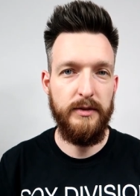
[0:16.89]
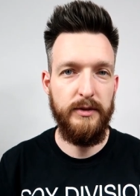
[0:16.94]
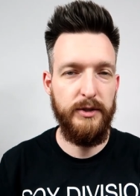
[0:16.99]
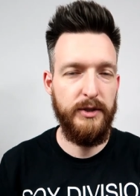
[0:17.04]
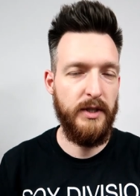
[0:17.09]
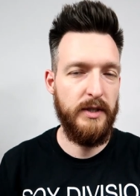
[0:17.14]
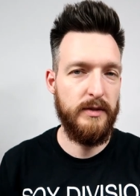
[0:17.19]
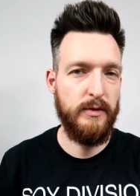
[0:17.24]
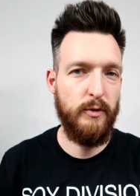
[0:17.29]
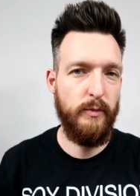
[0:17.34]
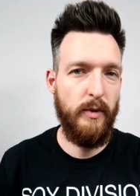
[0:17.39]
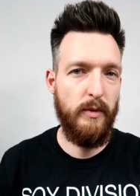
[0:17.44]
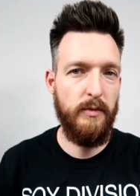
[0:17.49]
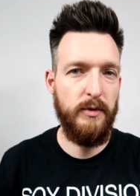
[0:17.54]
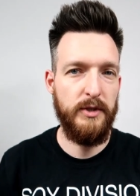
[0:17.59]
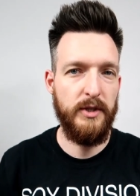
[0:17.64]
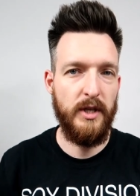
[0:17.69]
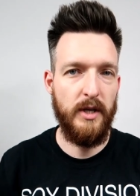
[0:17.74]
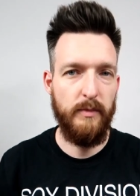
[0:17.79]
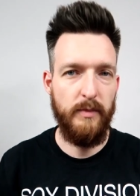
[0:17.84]
Dzisiaj
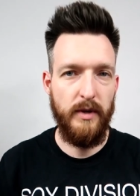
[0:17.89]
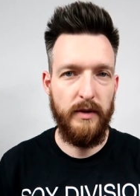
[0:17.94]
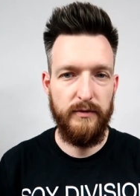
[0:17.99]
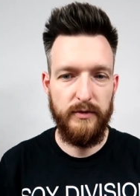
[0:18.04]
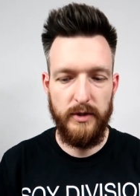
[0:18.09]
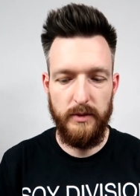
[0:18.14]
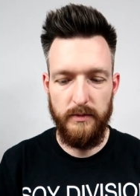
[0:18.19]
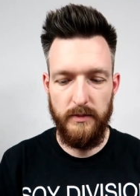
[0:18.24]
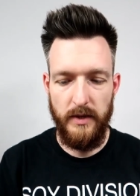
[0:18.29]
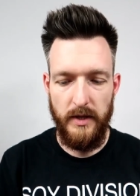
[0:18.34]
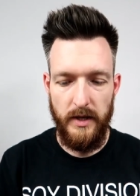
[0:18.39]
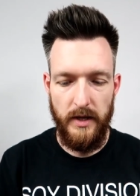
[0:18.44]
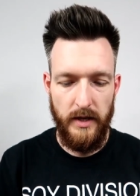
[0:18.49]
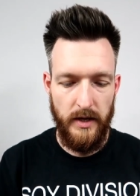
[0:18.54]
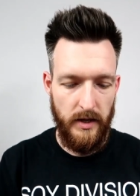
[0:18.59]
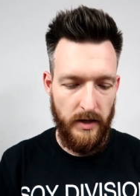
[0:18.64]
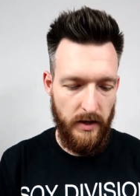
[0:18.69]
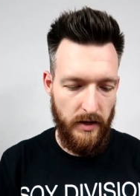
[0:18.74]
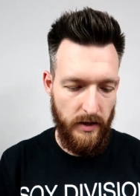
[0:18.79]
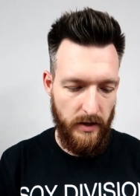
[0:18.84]
skupimy się na pierwszym
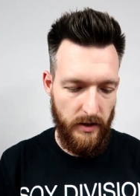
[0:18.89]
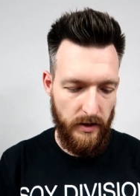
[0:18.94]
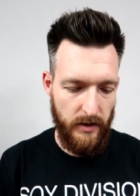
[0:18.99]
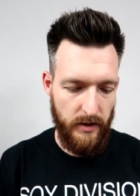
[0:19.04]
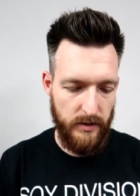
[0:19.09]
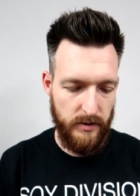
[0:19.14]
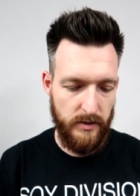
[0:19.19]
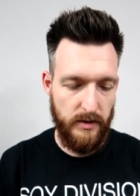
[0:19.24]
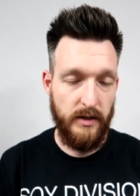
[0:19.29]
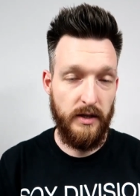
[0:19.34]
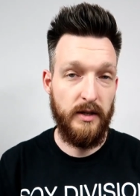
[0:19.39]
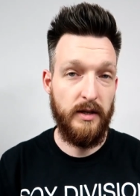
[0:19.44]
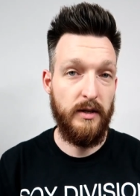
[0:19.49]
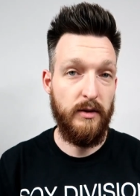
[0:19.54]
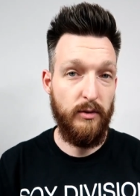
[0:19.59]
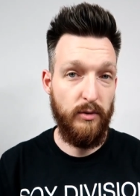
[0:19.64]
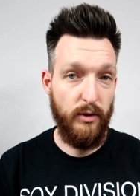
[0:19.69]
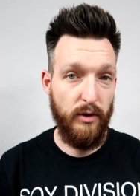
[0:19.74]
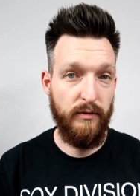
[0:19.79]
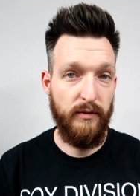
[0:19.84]
e, z tych
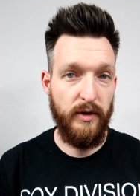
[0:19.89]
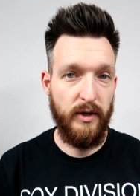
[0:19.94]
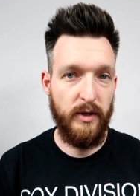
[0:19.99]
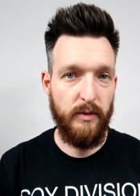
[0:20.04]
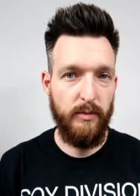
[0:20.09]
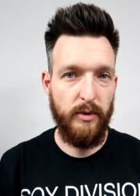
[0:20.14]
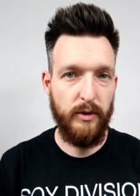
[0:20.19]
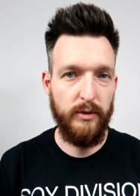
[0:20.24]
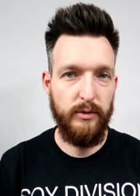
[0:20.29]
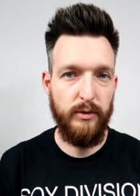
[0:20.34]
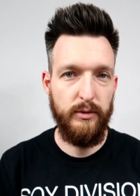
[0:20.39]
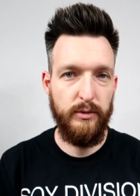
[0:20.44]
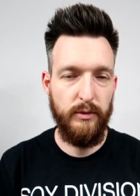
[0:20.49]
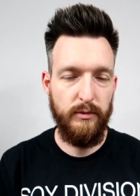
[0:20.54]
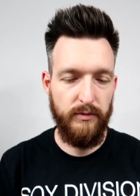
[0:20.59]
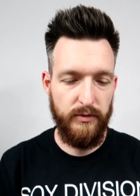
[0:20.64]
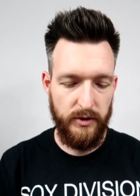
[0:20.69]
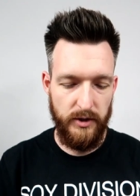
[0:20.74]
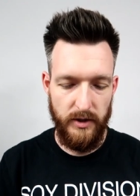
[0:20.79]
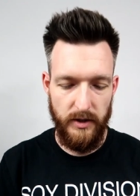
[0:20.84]
nowych
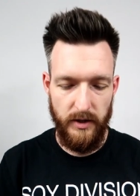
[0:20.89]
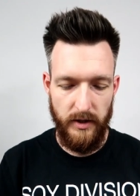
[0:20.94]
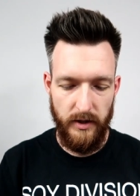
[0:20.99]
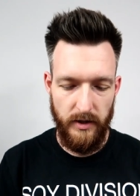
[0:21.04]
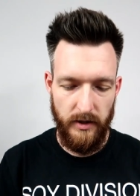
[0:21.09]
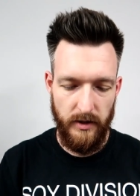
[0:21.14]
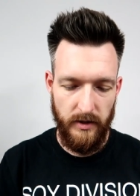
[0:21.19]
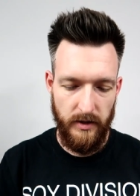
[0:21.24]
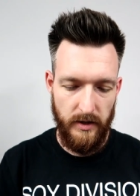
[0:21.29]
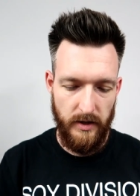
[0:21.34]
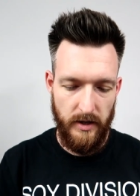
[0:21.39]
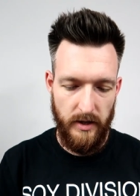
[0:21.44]
produktów, czyli